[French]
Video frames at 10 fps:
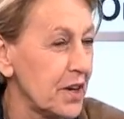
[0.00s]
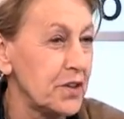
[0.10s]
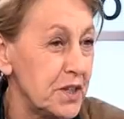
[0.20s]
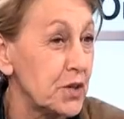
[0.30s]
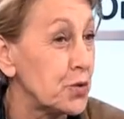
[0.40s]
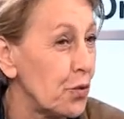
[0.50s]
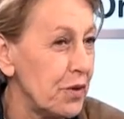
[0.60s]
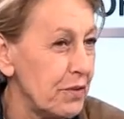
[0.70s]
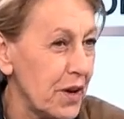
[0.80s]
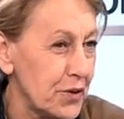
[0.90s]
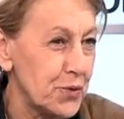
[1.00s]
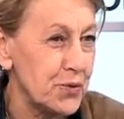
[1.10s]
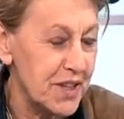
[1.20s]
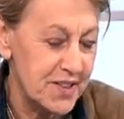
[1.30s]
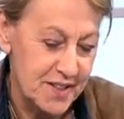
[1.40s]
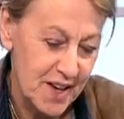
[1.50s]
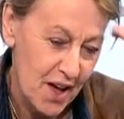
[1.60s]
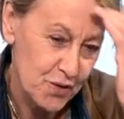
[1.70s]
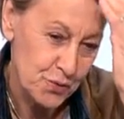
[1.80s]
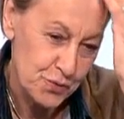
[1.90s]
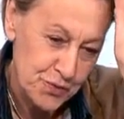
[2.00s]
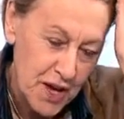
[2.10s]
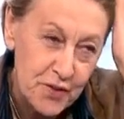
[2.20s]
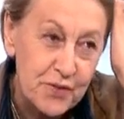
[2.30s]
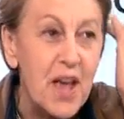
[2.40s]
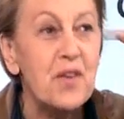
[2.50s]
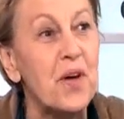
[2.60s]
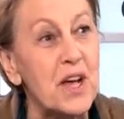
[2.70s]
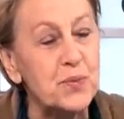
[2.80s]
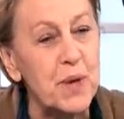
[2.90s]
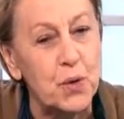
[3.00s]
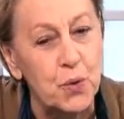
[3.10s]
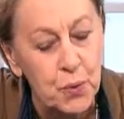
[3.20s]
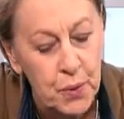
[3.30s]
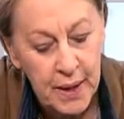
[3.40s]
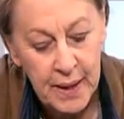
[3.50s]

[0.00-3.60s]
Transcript: c'est-à-dire dire ce qu'on fait, faire ce qu'on dit, etc. Il a une phrase bien connue.